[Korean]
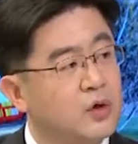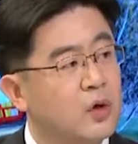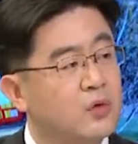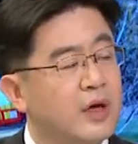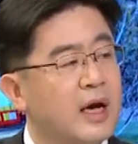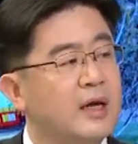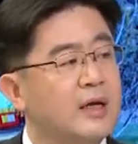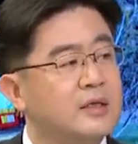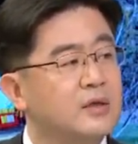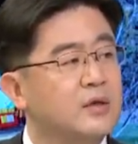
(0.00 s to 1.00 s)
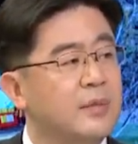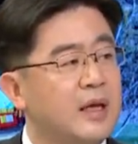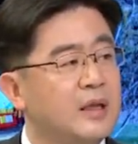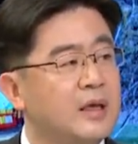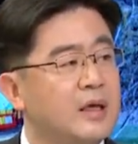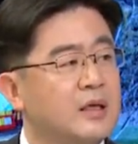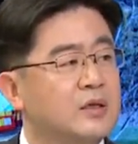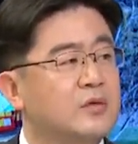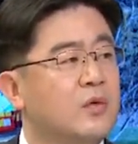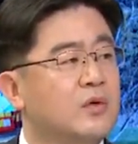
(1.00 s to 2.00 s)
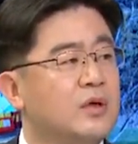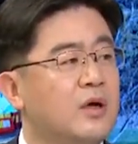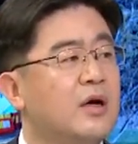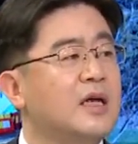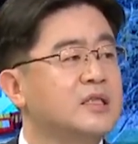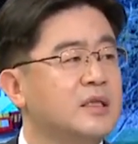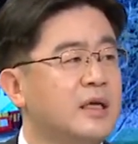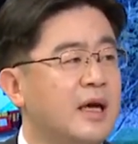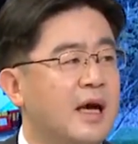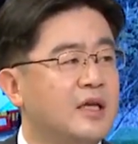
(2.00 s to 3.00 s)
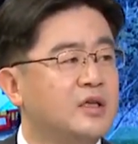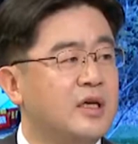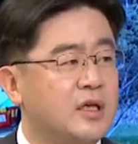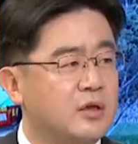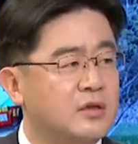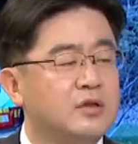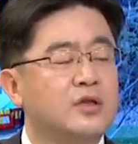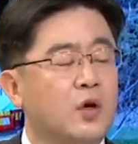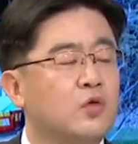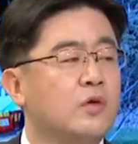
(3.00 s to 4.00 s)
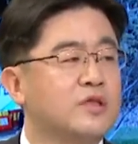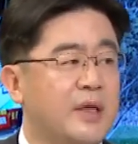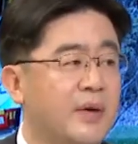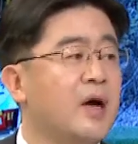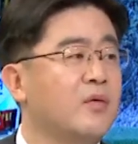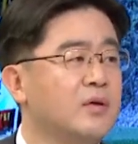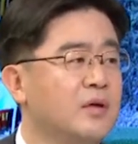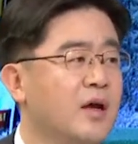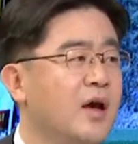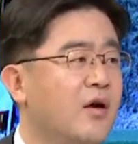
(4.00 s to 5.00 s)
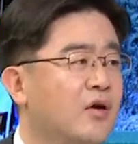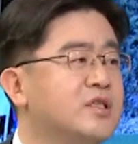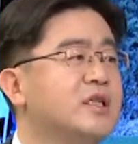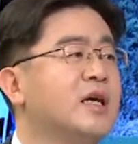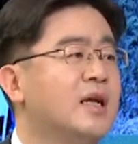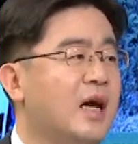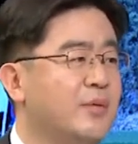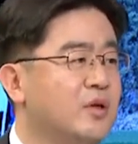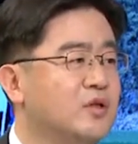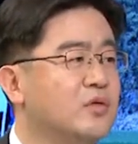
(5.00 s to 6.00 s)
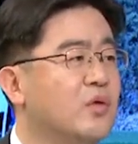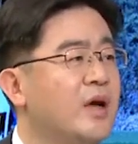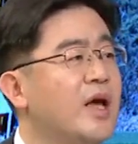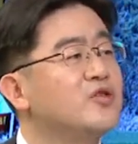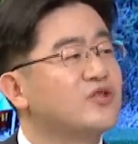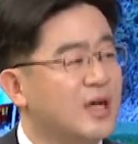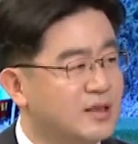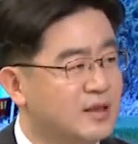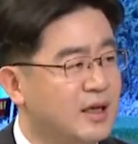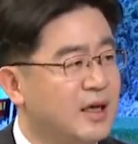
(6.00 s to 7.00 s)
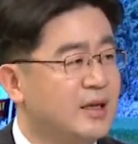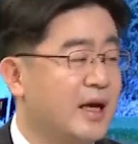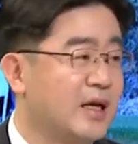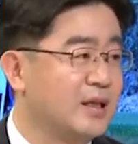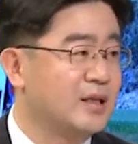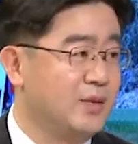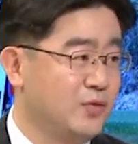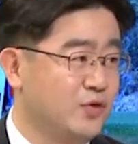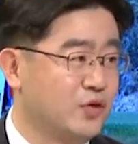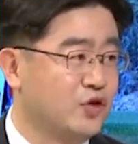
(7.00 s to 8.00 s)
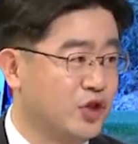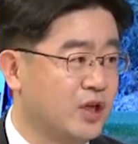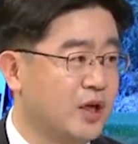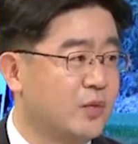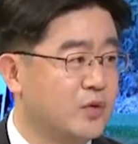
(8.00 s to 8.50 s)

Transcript: 경우에 하나에서만 등록을 허가지 그 경우를 제외하고는 어지간하 면 등록을 해주라는 네가티브 규정이라고 네.